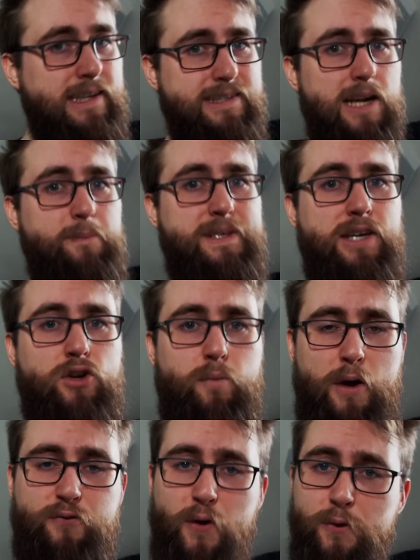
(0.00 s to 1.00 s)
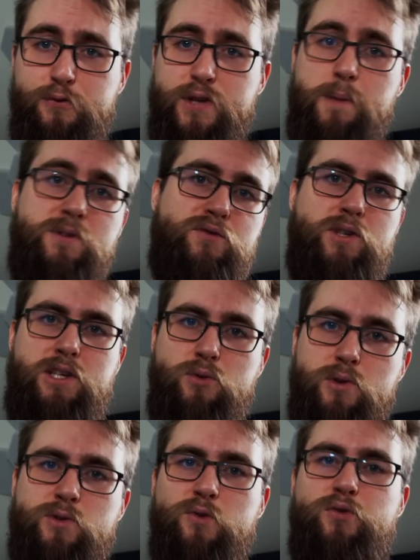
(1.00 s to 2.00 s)
Deshalb hier nochmal 5 Tipps für die
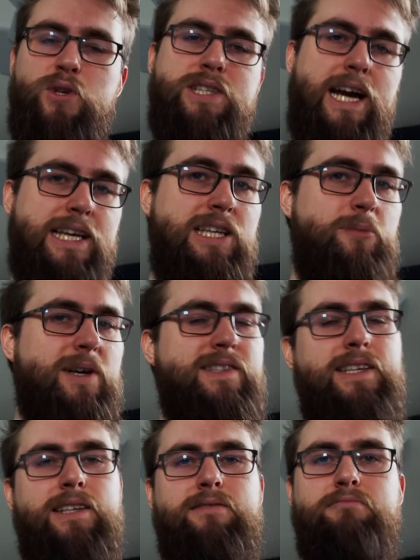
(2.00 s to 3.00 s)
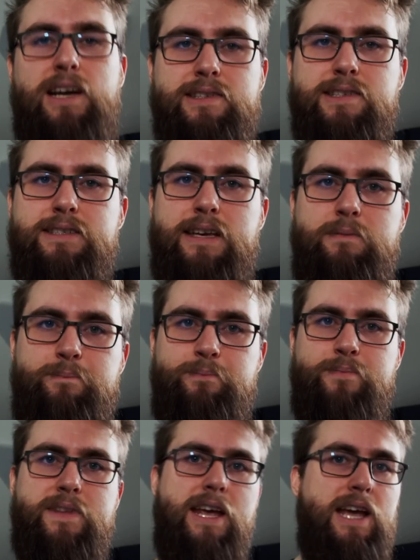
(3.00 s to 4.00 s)
Nutzung von KI-basierten Assistenten.
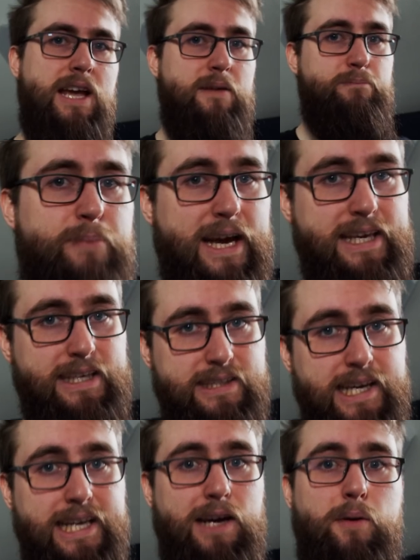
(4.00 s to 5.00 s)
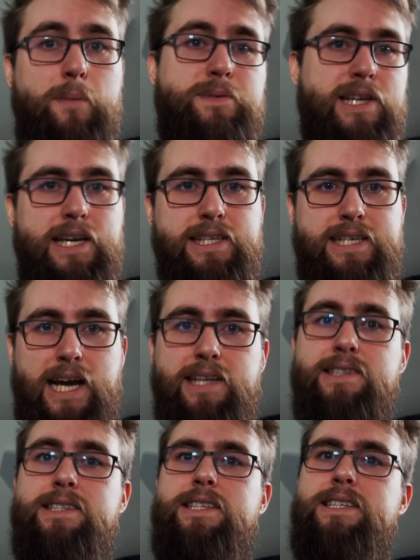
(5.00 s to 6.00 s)
Bei jeder Website
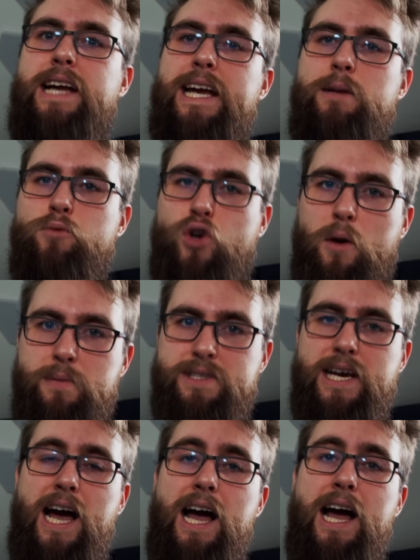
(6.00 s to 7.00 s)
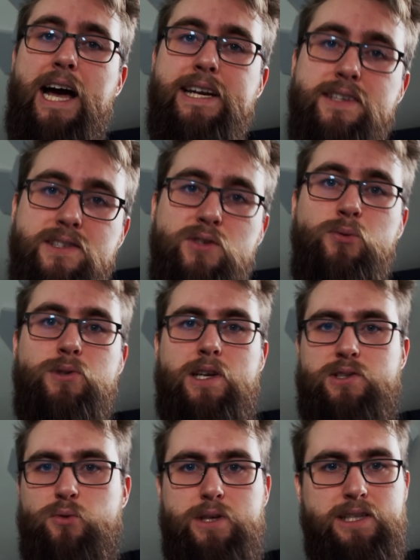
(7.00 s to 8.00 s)
kann sich in einem Kommentar eines
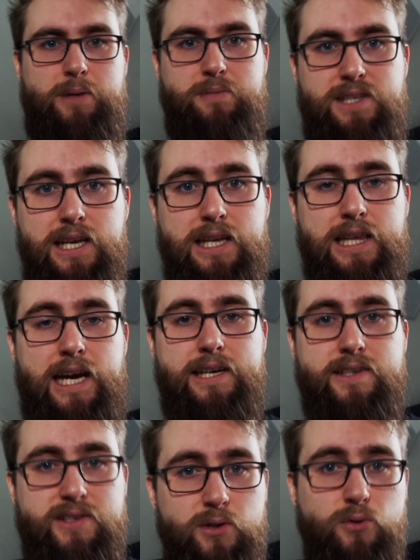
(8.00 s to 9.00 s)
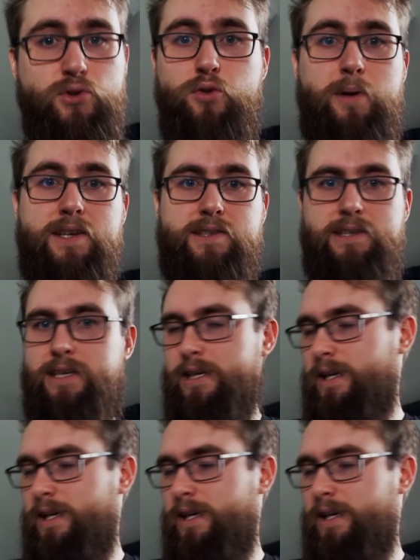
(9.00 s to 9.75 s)
Users oder dem Titel eines YouTubers